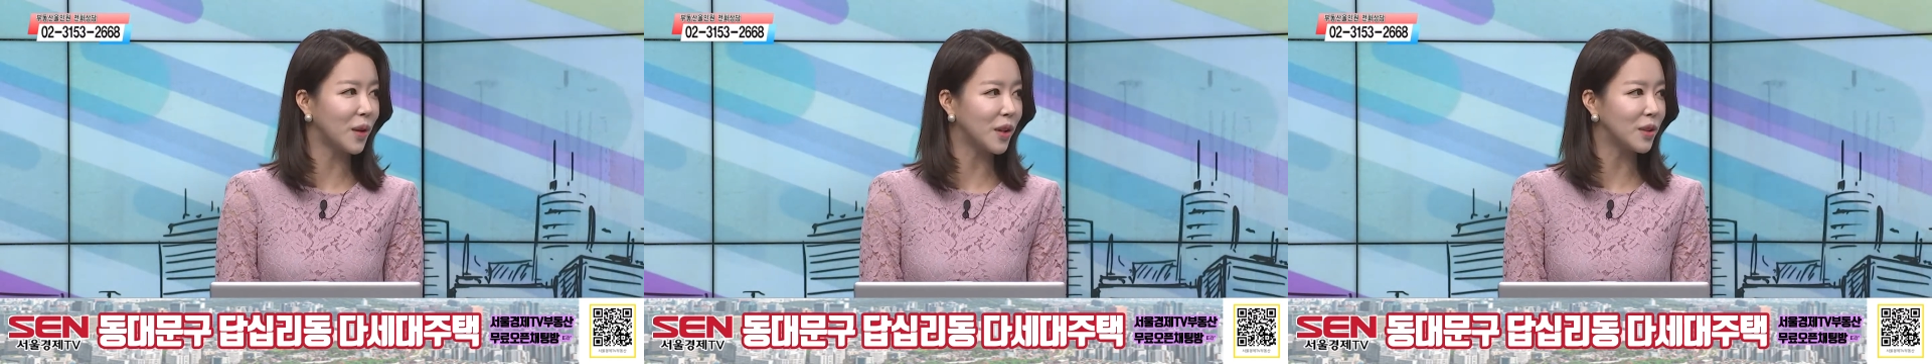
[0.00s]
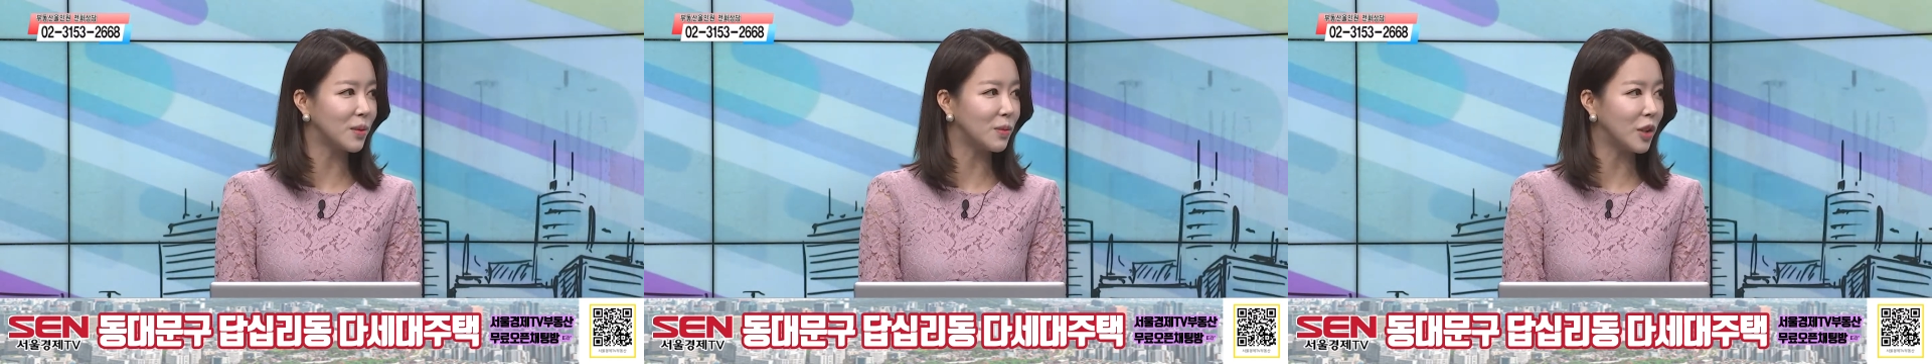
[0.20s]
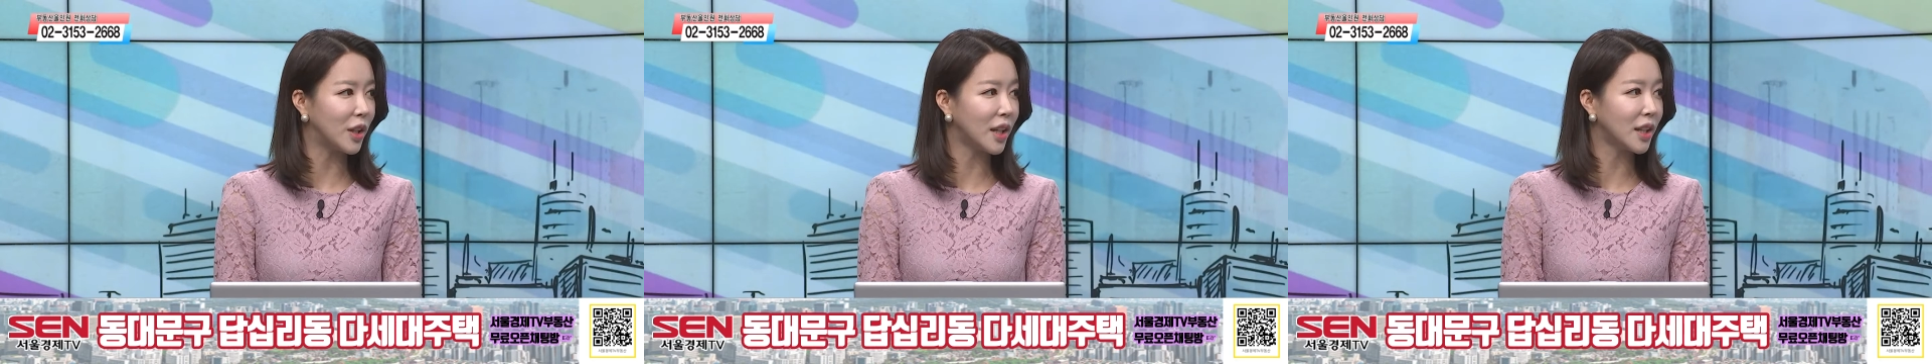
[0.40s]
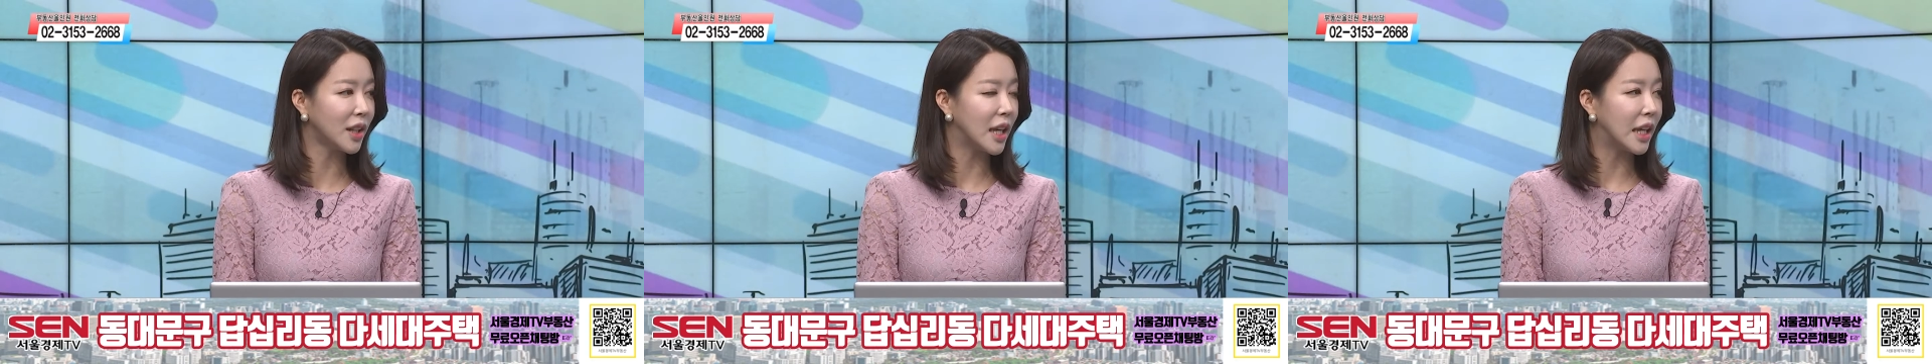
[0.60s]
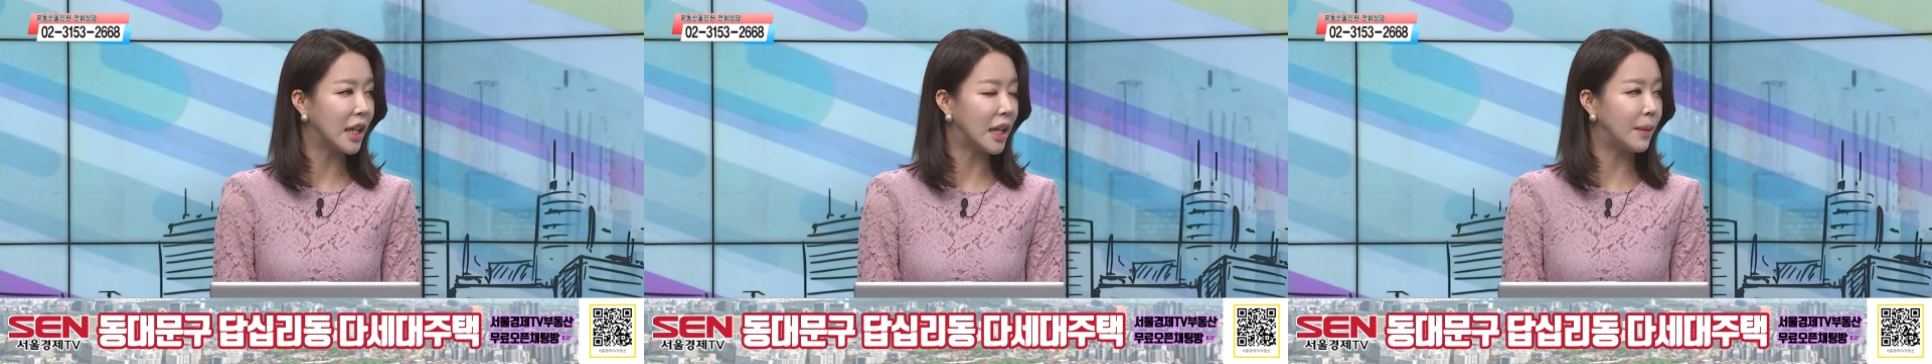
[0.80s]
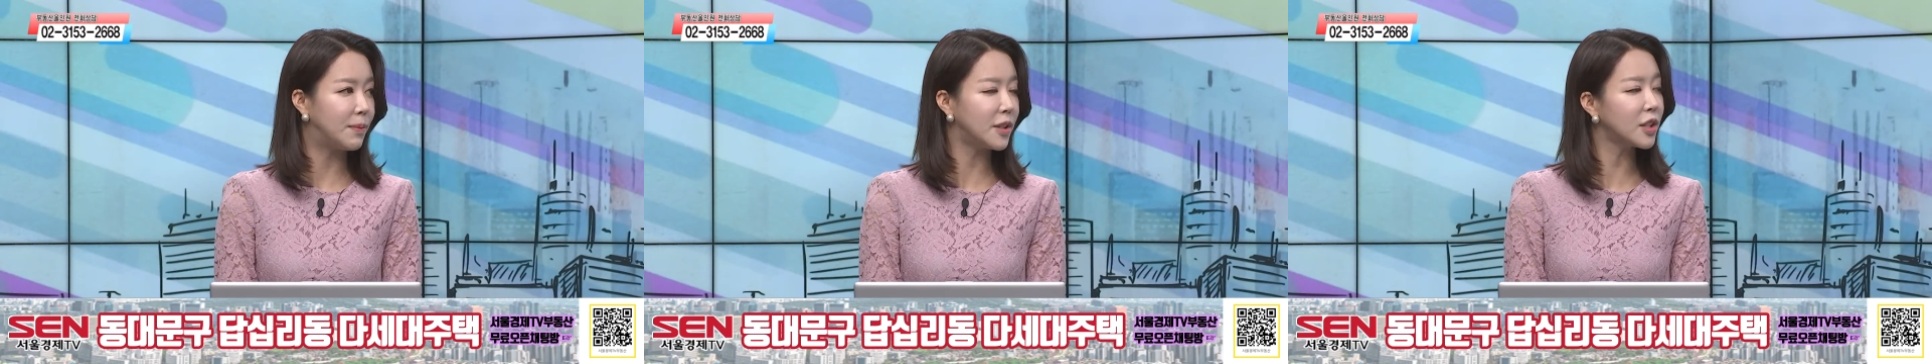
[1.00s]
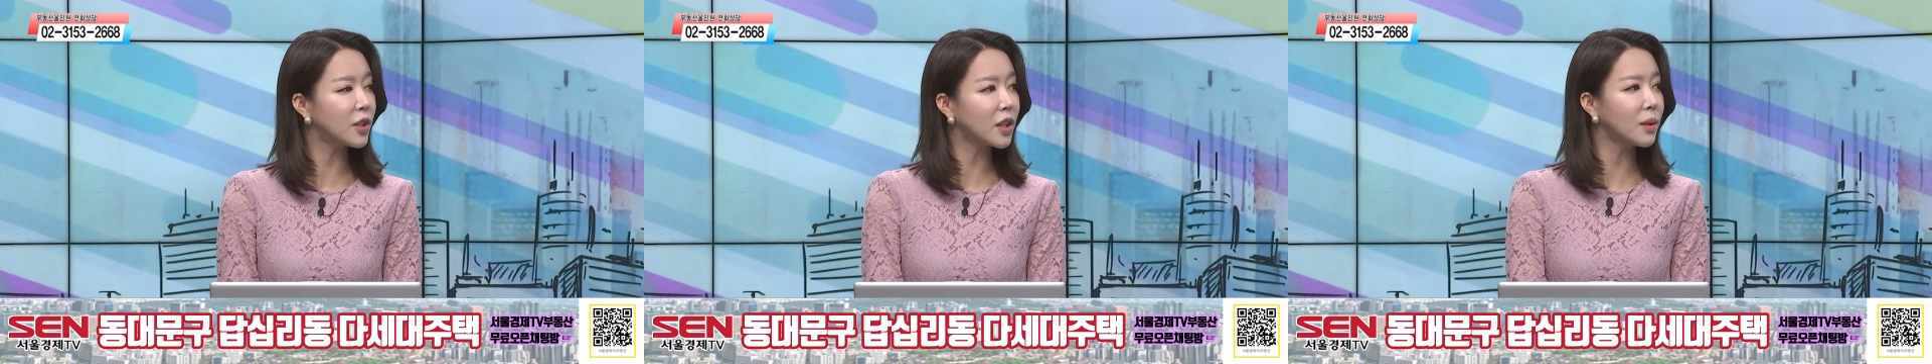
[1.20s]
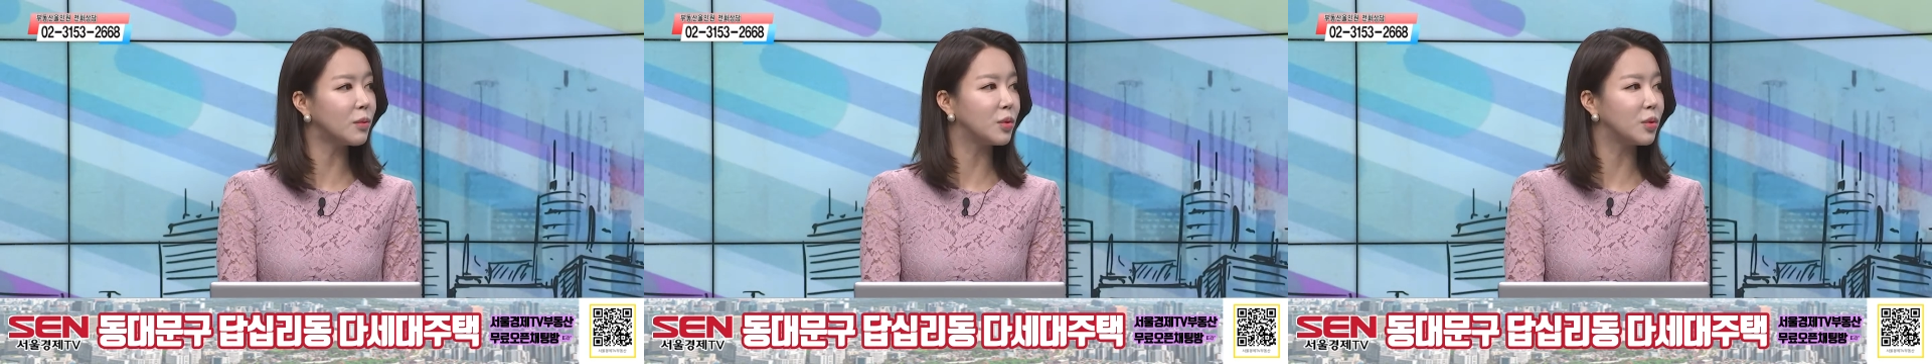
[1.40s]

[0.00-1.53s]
같습니다. 입지적인